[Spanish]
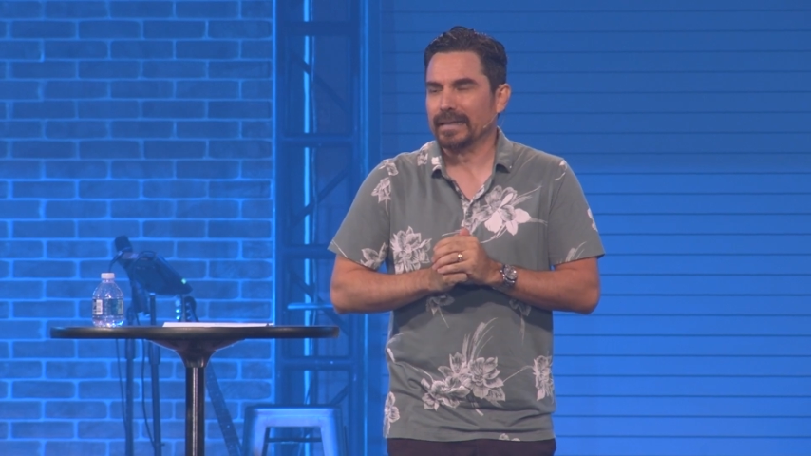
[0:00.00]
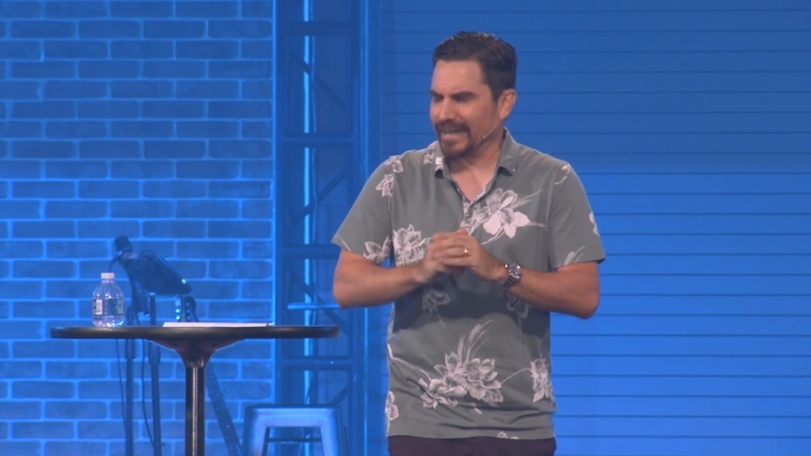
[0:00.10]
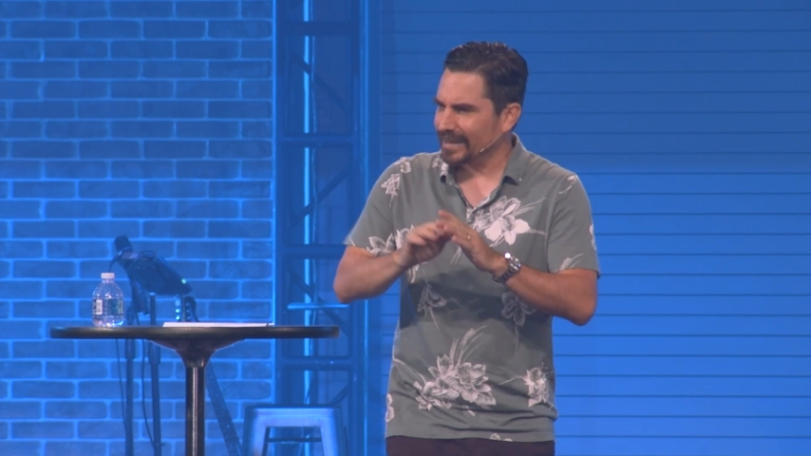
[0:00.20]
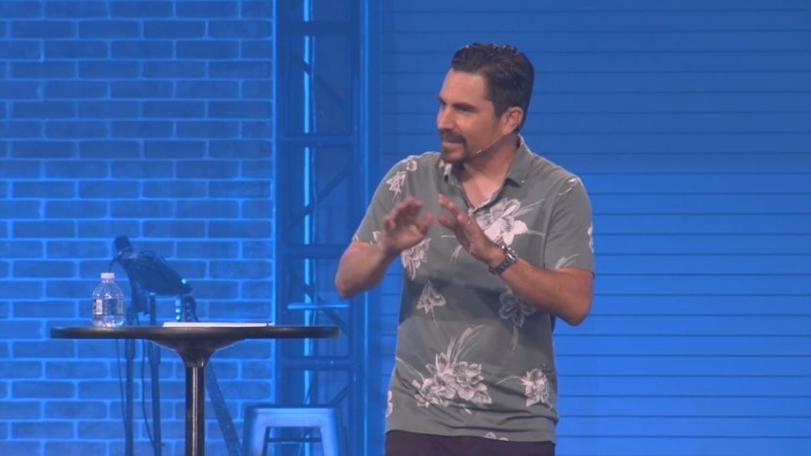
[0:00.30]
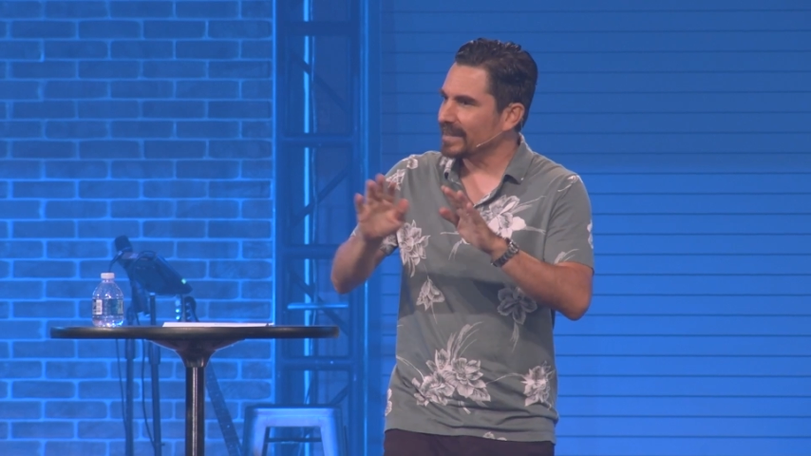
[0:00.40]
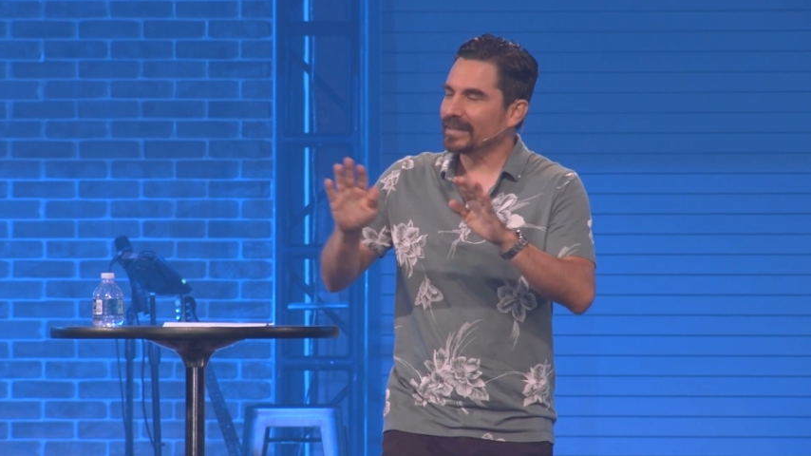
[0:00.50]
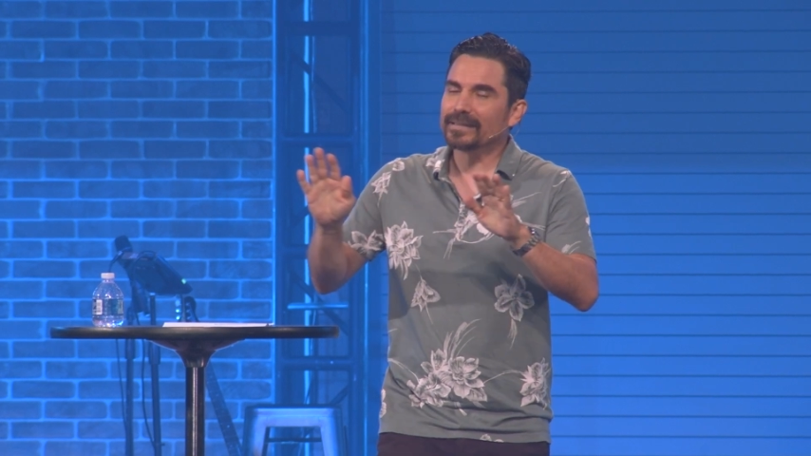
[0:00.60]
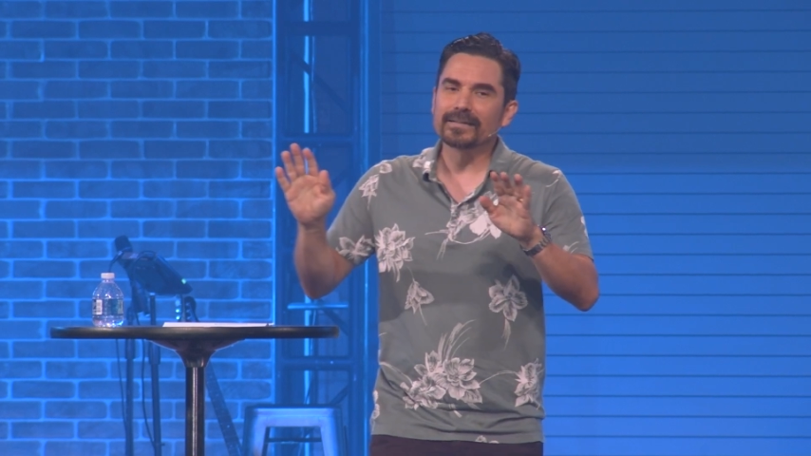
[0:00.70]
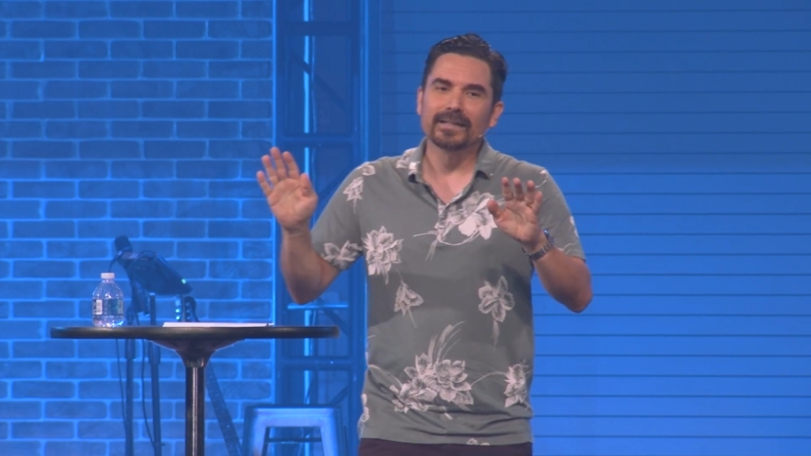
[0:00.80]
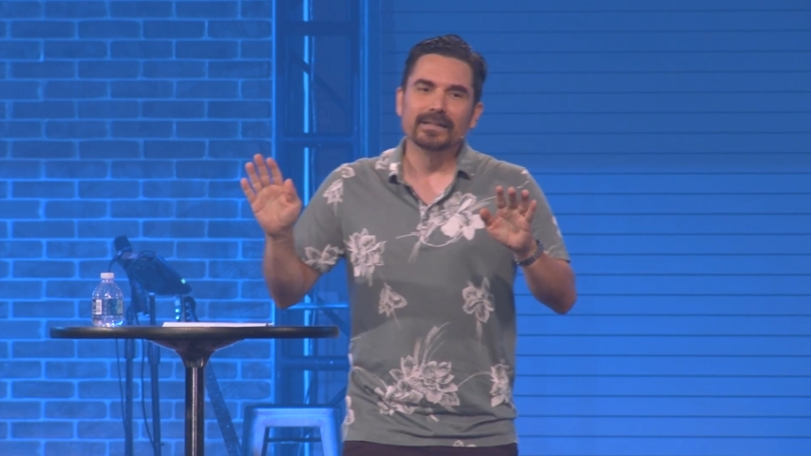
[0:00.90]
Cada
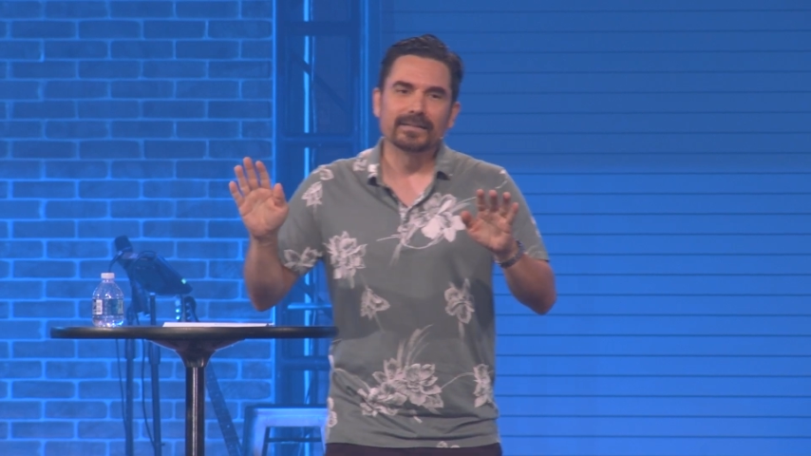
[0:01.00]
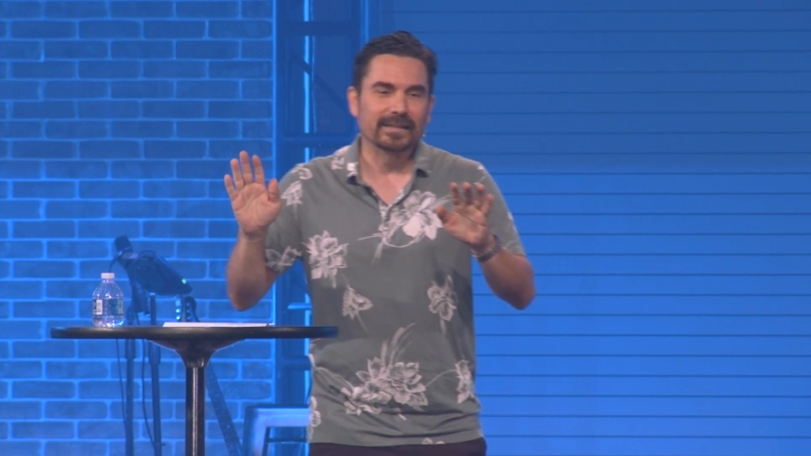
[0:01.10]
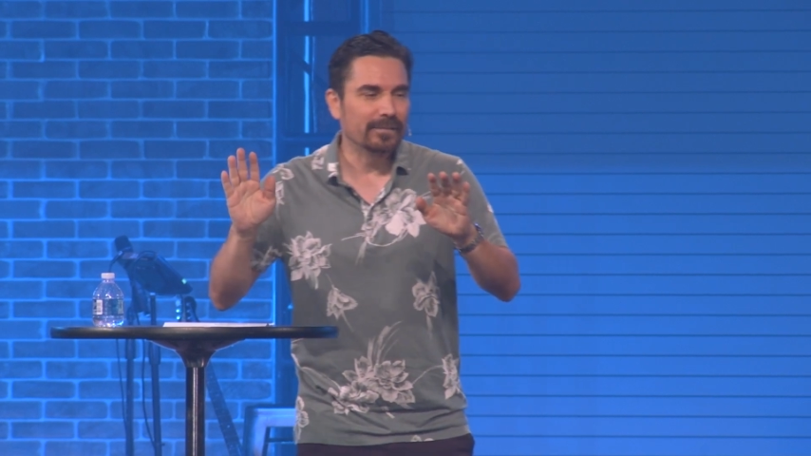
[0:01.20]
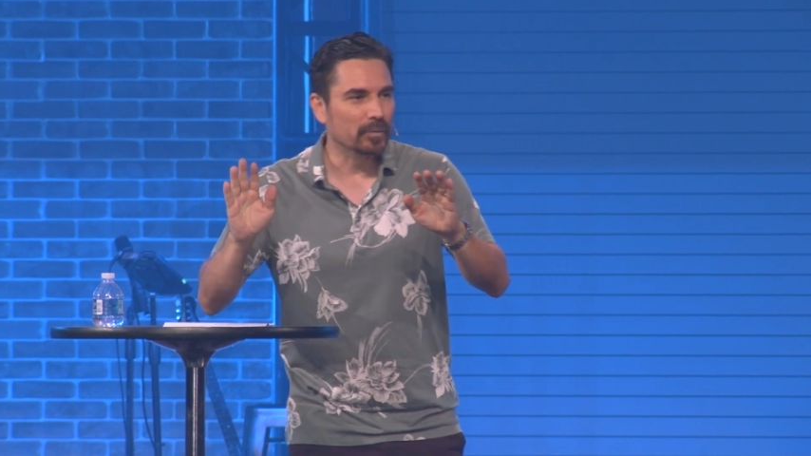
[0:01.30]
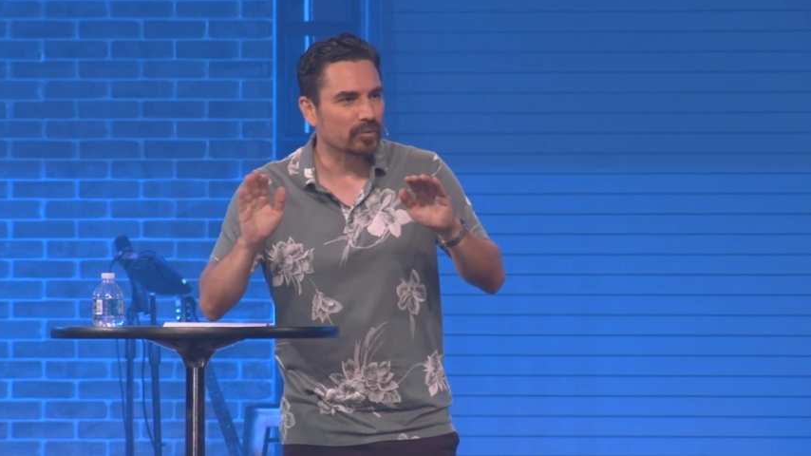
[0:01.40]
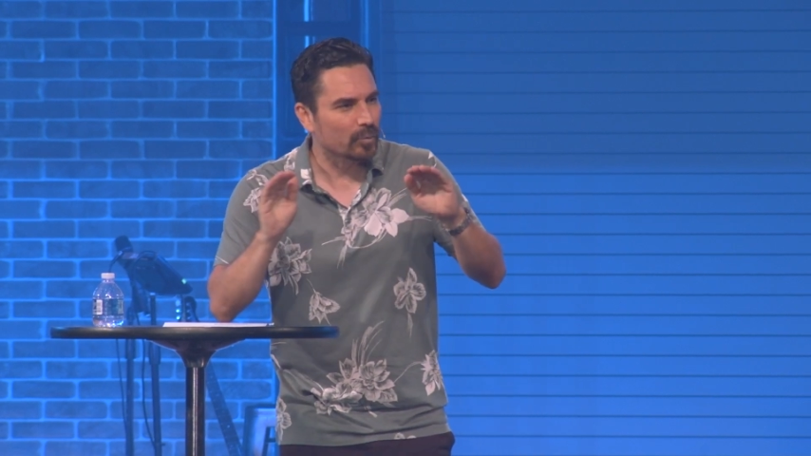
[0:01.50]
quien tenemos